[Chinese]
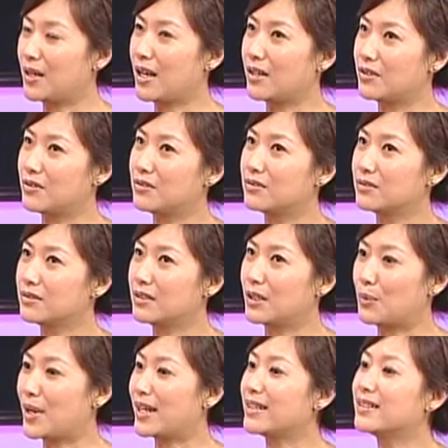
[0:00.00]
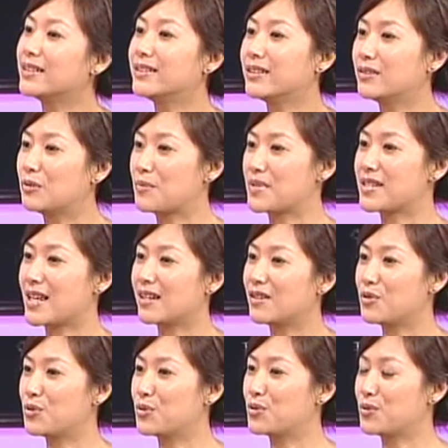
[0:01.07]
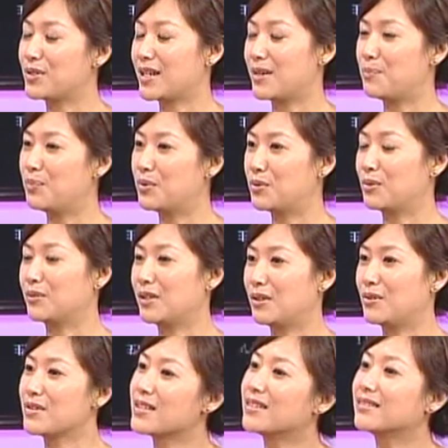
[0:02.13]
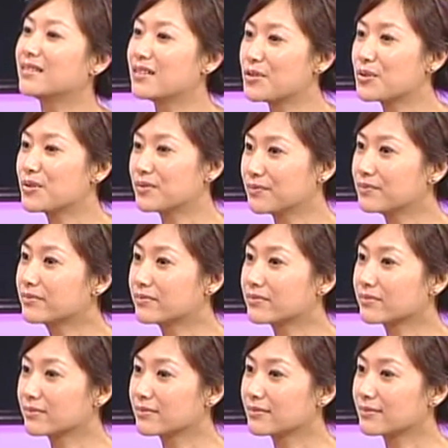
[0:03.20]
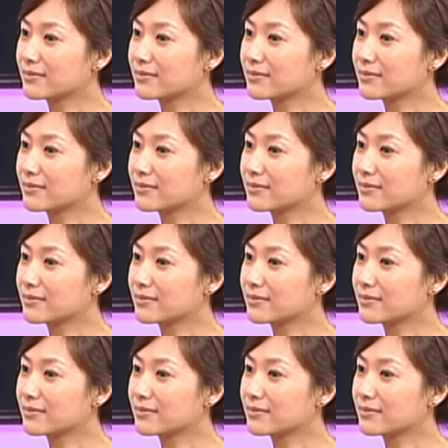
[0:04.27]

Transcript: 还有另外一个人，我们三个住在不同的楼层里。那我知道，那你